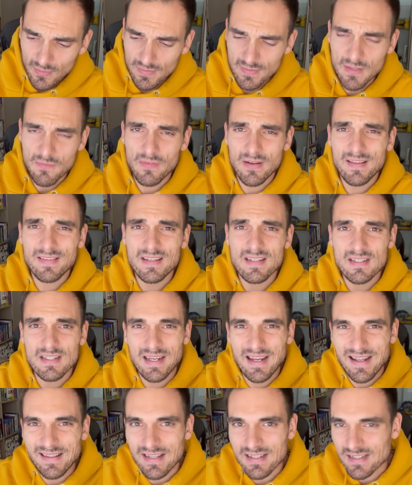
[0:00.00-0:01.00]
diferentes
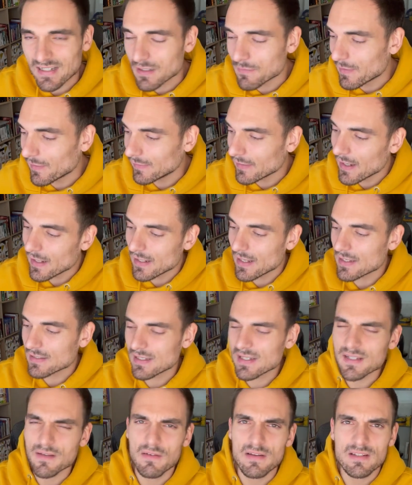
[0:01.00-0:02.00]
catas alimentarias,
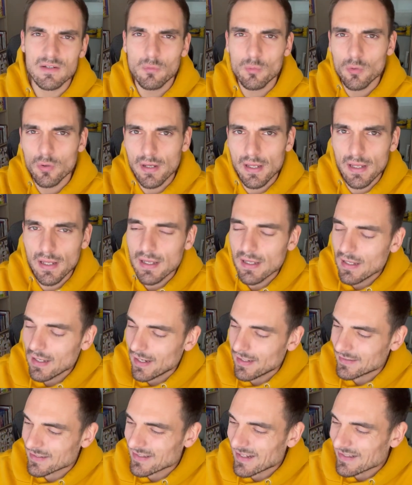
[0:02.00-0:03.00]
ya sabéis, seguro que
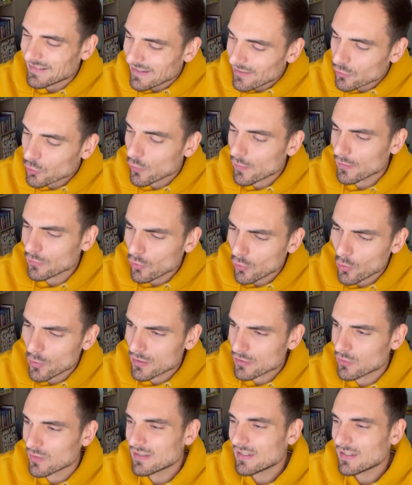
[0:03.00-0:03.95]
estés al tanto de todo esto,